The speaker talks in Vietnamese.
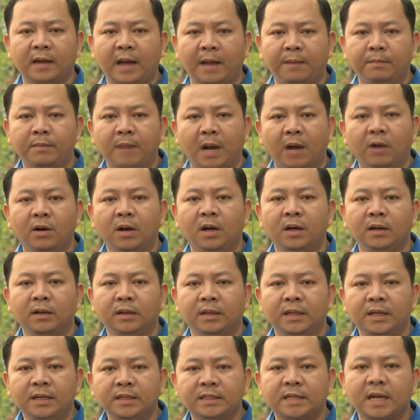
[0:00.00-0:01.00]
đảm bảo
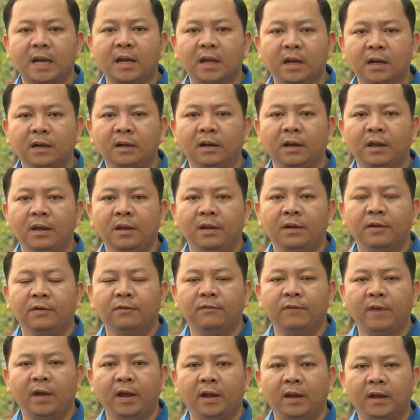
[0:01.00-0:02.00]
hơn chính xác hơn
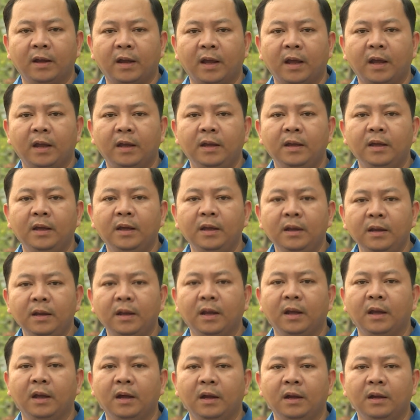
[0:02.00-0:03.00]
về cái ý
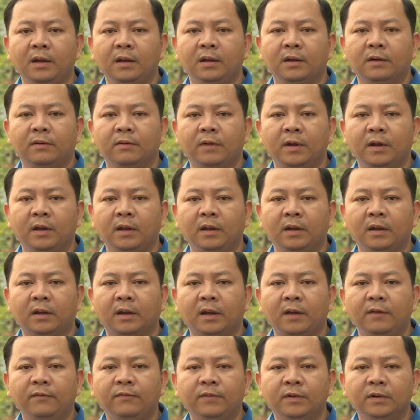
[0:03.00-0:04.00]
nghĩa về
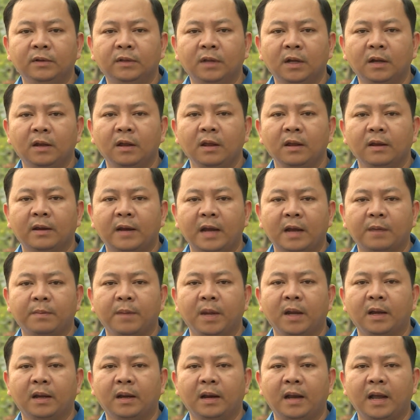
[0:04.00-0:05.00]
cái phương thức đặc
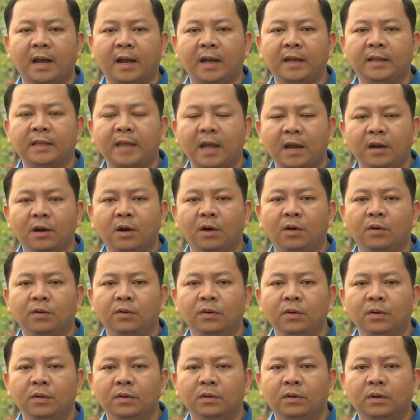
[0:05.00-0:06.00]
biệt là cái thái độ